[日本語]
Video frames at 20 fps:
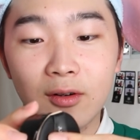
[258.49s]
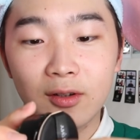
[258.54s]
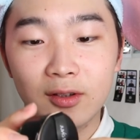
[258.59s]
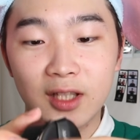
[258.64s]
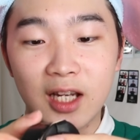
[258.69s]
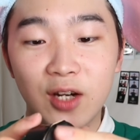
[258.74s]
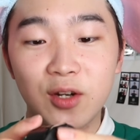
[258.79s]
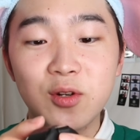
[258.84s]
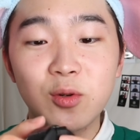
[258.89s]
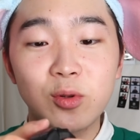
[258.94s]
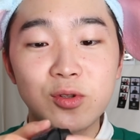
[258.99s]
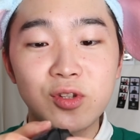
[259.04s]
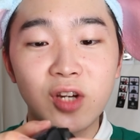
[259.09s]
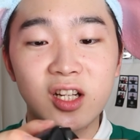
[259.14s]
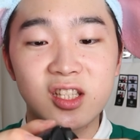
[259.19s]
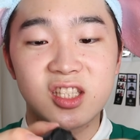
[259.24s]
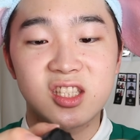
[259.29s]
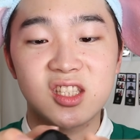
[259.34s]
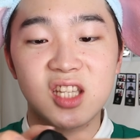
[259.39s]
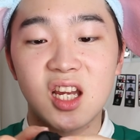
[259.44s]
逆にこっちの方
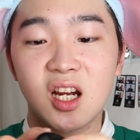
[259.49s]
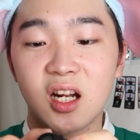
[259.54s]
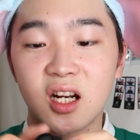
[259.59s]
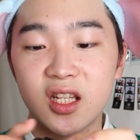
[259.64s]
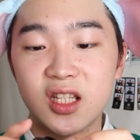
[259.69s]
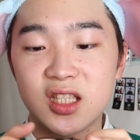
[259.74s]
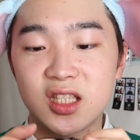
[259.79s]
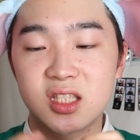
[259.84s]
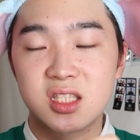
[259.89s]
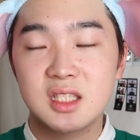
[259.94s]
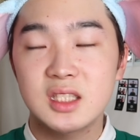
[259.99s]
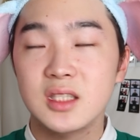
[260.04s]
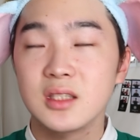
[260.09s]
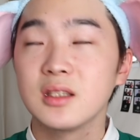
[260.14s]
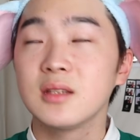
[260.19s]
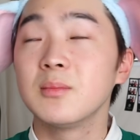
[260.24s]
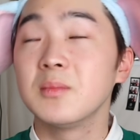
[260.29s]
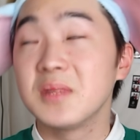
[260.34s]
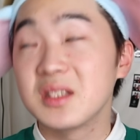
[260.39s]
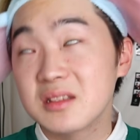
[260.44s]
がちっちゃいからいいし。
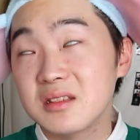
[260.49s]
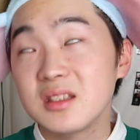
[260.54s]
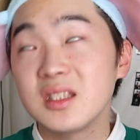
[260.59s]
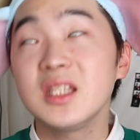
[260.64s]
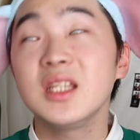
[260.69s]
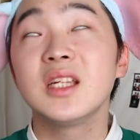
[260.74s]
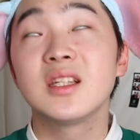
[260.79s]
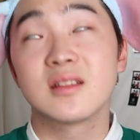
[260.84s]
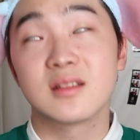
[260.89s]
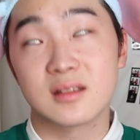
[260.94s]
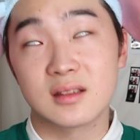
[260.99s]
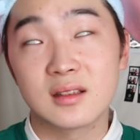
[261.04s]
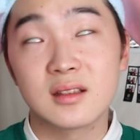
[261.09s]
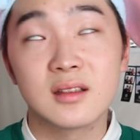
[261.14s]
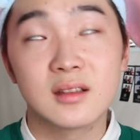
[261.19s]
別にいいです。